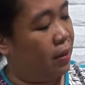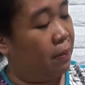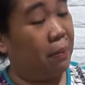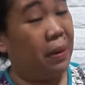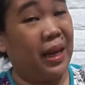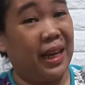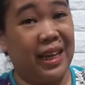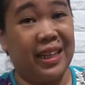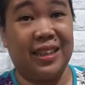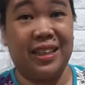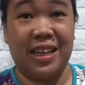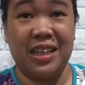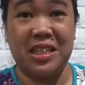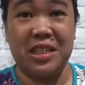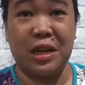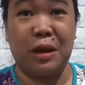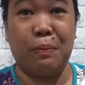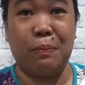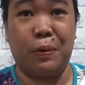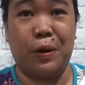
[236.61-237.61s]
maliit din
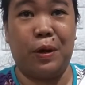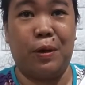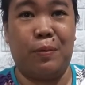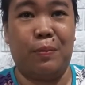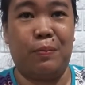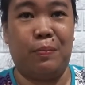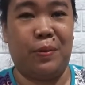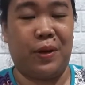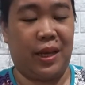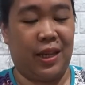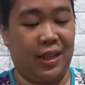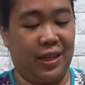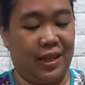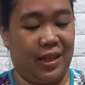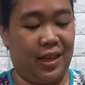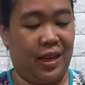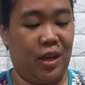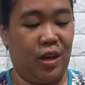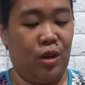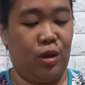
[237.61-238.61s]
syempre yung print.
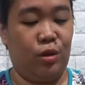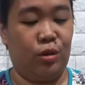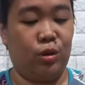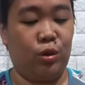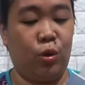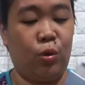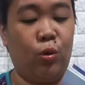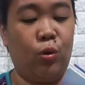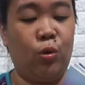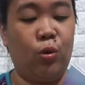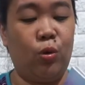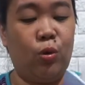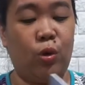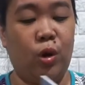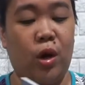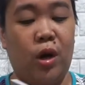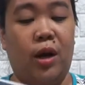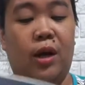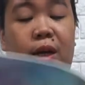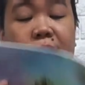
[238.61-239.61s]
So,
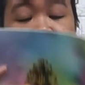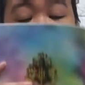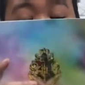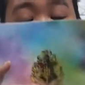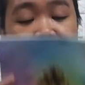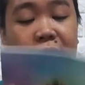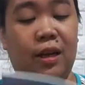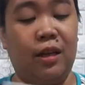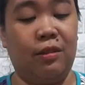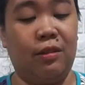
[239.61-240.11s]
i-take